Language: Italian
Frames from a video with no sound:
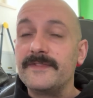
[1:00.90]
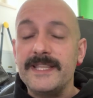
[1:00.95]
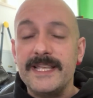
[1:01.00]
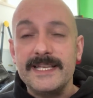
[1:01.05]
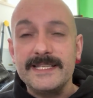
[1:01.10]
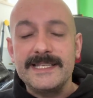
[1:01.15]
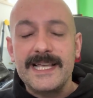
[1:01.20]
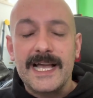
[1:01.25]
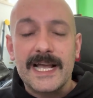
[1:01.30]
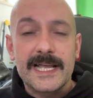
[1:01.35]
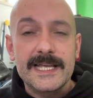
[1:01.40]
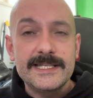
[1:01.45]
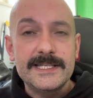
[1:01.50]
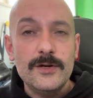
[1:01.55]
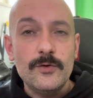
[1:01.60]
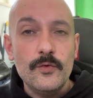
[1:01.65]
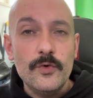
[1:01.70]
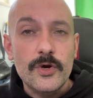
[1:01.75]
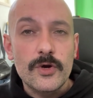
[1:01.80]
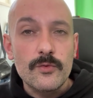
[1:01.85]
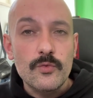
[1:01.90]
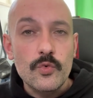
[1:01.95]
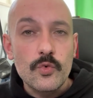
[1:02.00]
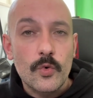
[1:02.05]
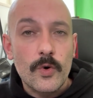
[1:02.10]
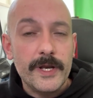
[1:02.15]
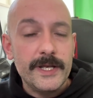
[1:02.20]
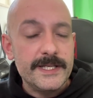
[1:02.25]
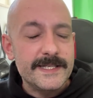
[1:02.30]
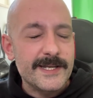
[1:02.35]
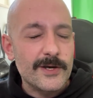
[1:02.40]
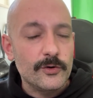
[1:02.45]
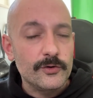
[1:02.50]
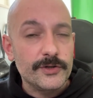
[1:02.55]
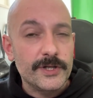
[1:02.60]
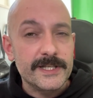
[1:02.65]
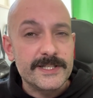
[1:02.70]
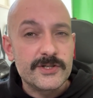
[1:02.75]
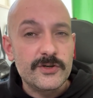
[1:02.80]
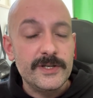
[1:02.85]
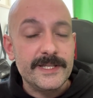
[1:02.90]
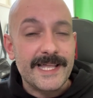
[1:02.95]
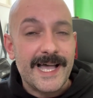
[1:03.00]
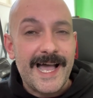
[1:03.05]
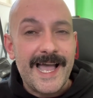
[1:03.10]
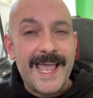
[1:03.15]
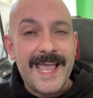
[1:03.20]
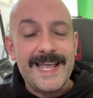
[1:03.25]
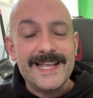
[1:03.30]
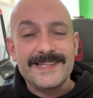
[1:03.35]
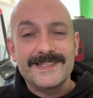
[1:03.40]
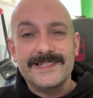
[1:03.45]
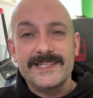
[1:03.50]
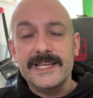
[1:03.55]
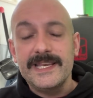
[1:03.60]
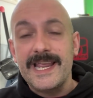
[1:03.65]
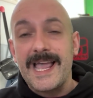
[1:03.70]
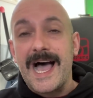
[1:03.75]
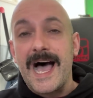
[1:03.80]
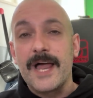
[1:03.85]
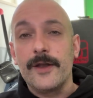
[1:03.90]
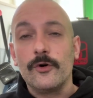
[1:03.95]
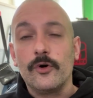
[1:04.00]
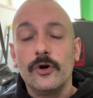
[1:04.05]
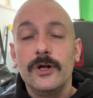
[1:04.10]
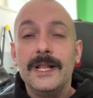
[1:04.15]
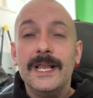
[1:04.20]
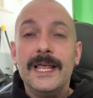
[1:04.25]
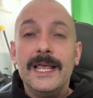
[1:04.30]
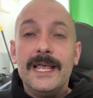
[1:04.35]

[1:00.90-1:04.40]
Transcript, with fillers: svedese, anche se lui comunque di seconda nazionalità è siriano.